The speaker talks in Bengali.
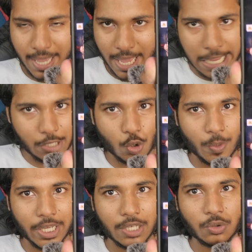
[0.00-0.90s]
এই
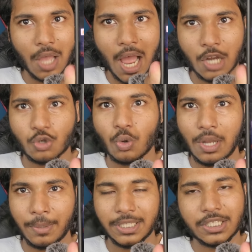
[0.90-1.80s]
ছবিটাই কিন্তু আসল
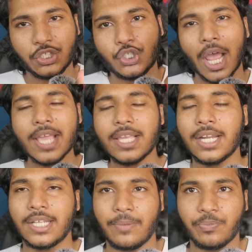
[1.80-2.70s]
আমাদের চাই
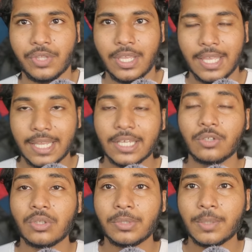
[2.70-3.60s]
এটা এটা
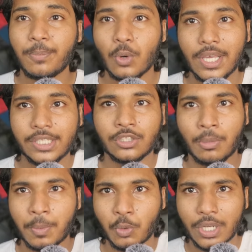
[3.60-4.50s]
কিন্তু আমাদের বলেই যেতে
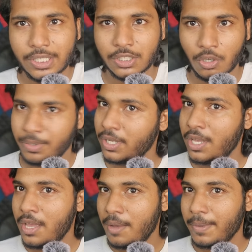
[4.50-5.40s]
হবে বলেই যেতে হবে
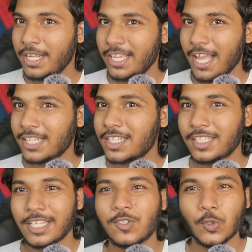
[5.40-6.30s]
মানে আজকে
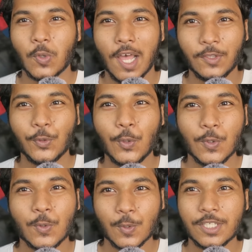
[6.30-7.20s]
দেখছো তো আন্দোলন
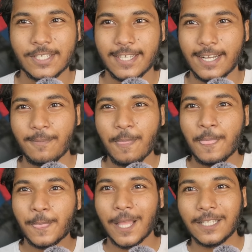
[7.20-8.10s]
করছে যারা
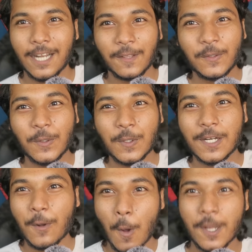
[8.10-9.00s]
তাদের
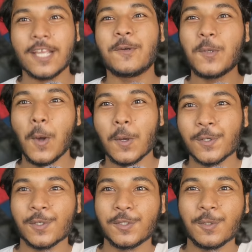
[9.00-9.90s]
আন্দোলনের অনেকগুলো অংশ
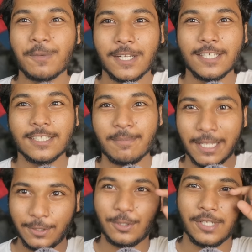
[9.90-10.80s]
কিন্তু মেনে নিতে
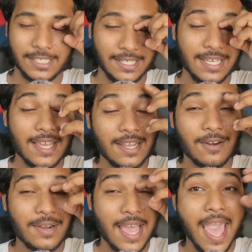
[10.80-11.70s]
বাধ্য হয়ে যায়
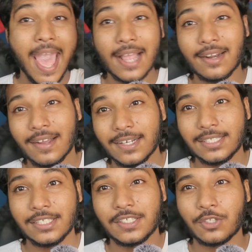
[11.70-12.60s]
কারণ এক নাগারে
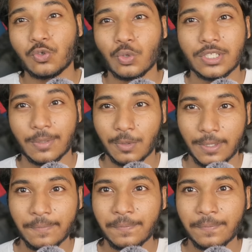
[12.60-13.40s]
জিনিসটা চলছে বলে